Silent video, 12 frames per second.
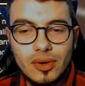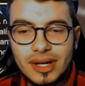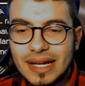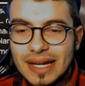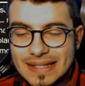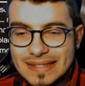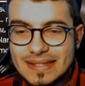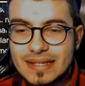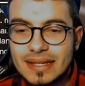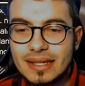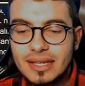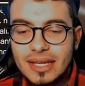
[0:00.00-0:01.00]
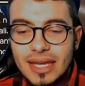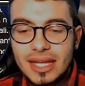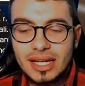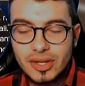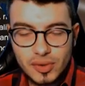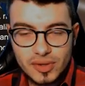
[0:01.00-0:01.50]
Ragazzi, ieri
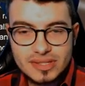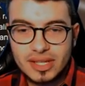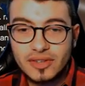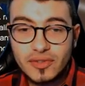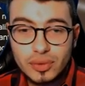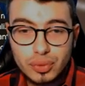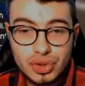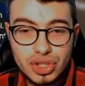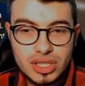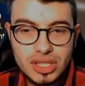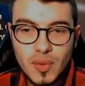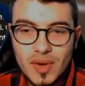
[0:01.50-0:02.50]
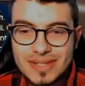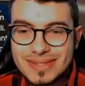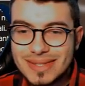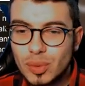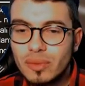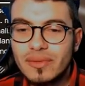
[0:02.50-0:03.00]
la Rockstar ha fatto uscire
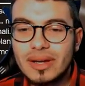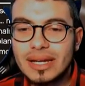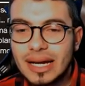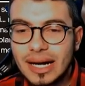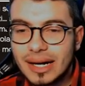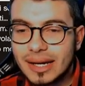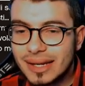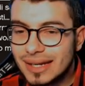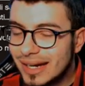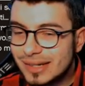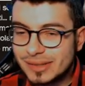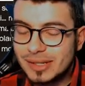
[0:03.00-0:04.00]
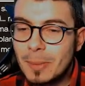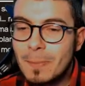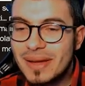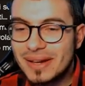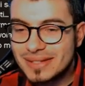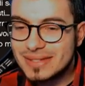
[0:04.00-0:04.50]
queste nuove gare, gara al
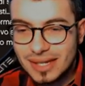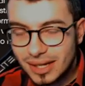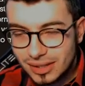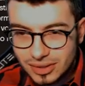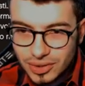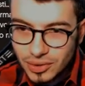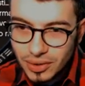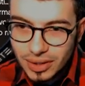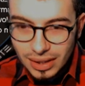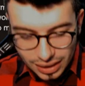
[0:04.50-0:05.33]
bersaglio,